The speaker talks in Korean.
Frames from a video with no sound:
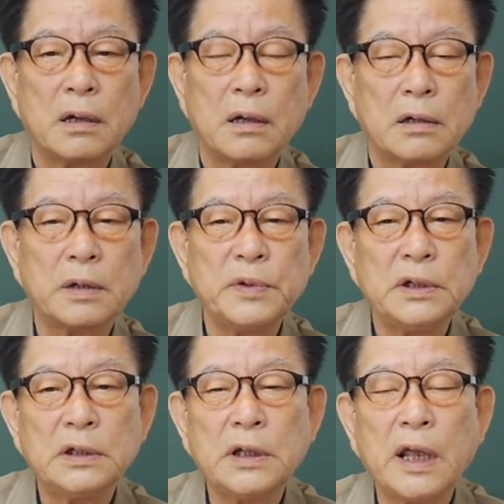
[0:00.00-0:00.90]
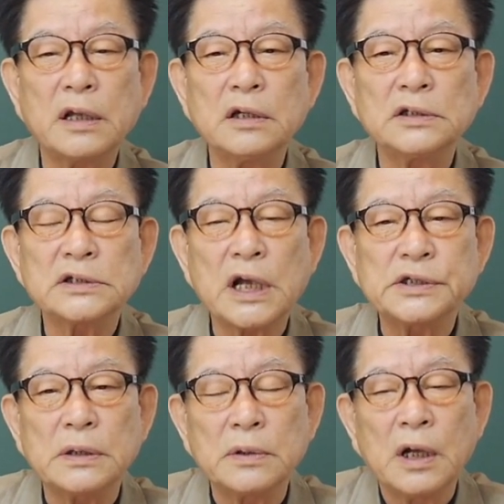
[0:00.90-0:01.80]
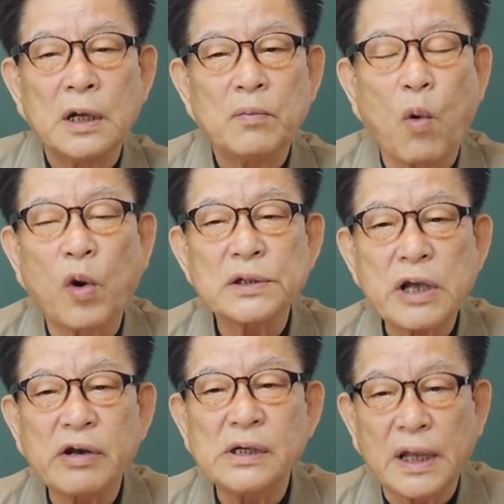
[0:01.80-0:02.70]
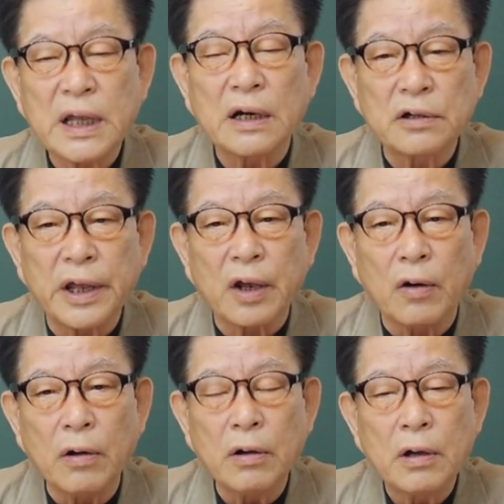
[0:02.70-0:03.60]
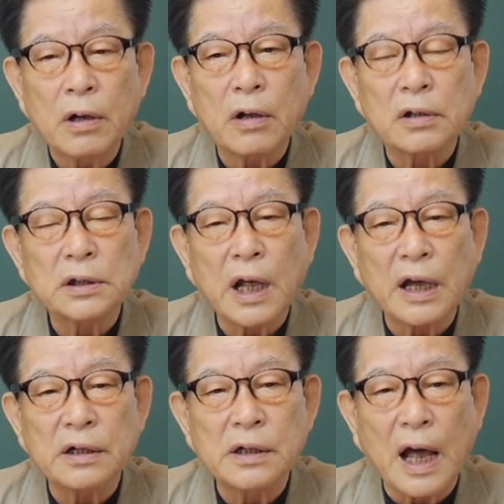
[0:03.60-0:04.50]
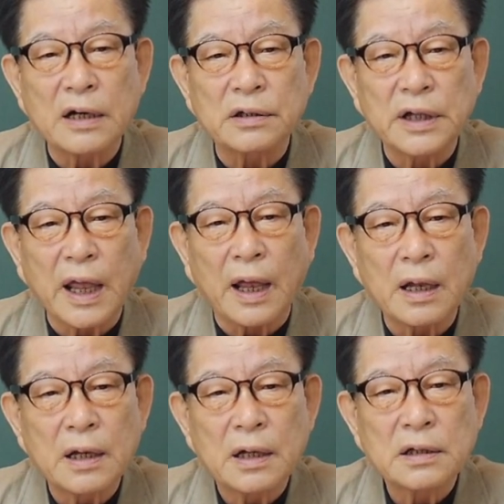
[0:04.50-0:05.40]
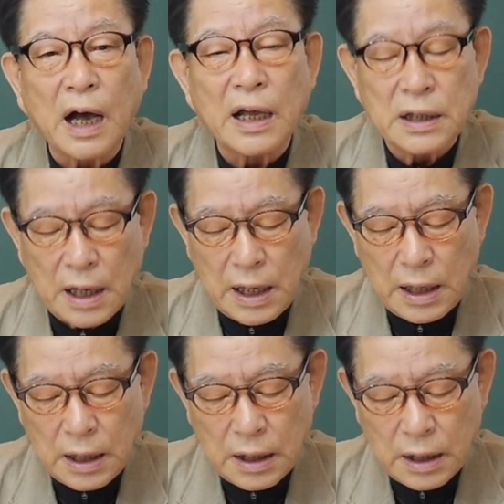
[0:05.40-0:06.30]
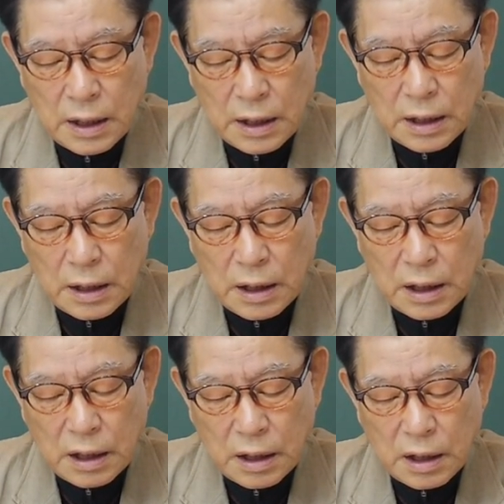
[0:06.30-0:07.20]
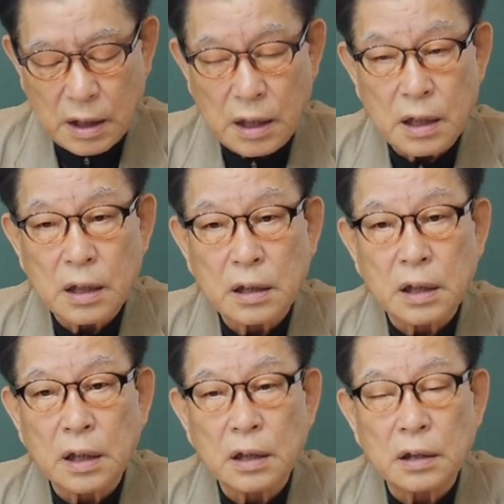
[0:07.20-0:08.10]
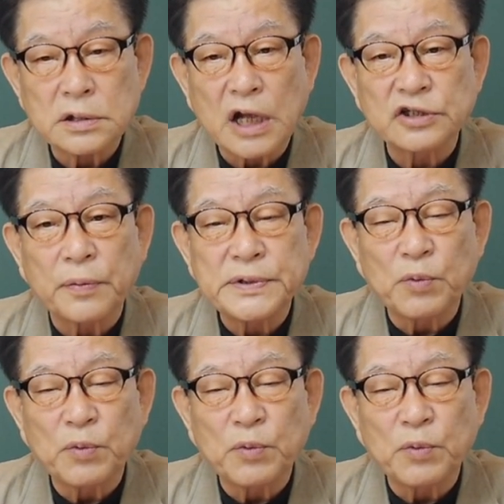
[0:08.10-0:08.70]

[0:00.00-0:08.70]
그럼 이 얘기는 이제 사실 목의 사이를 얘기하는 거예요. 근데 아이를 낳았는데 그 아이가 그러니까 상서롭지